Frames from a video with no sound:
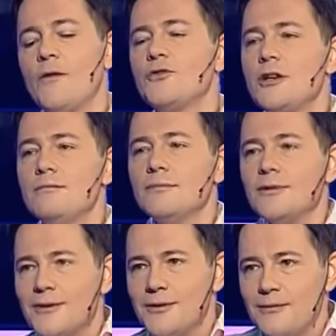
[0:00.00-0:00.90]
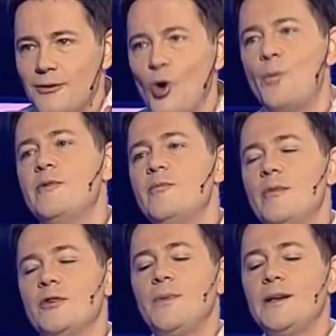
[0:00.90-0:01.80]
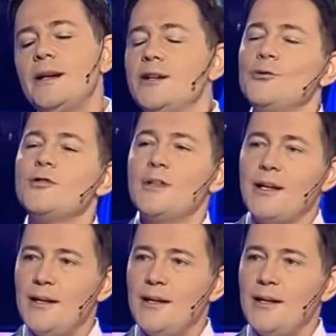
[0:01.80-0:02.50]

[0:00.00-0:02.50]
Owszem, kupiłbym od pani, ale dużo